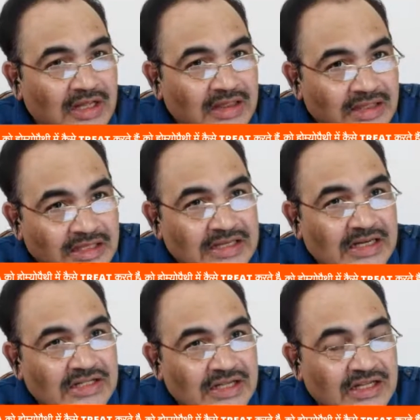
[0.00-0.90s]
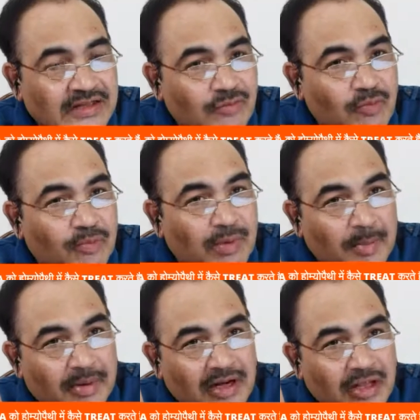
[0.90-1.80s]
दी जानी चाहिए वो
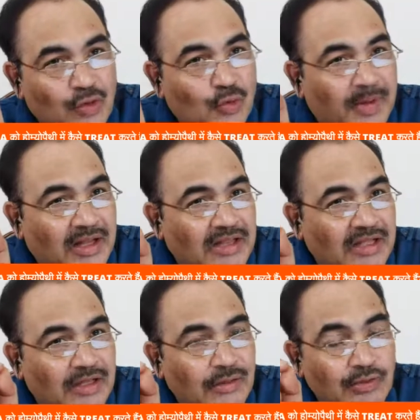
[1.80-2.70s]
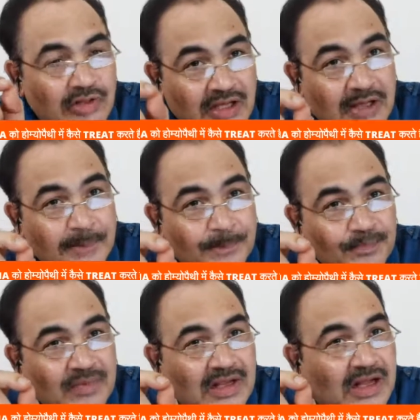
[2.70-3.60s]
प्रॉपर नहीं हो पाती है तो ये
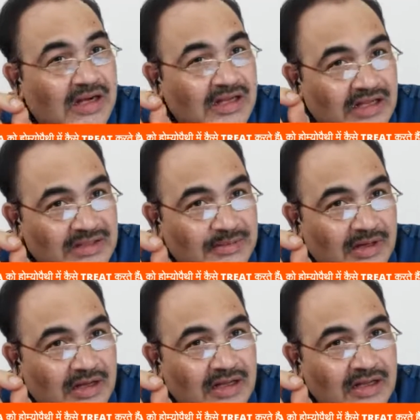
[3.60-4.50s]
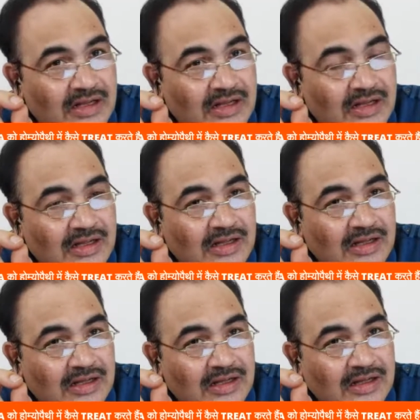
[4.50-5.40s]
कार्डियक का
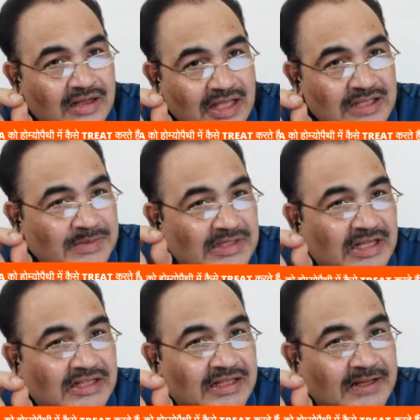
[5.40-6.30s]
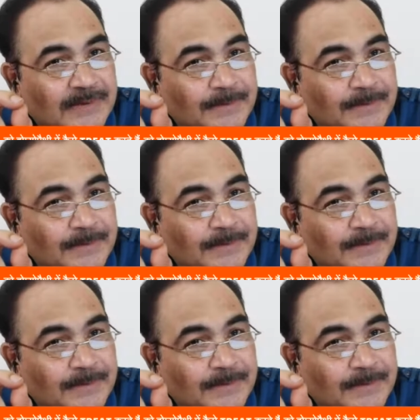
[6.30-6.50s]
केस बन जाता है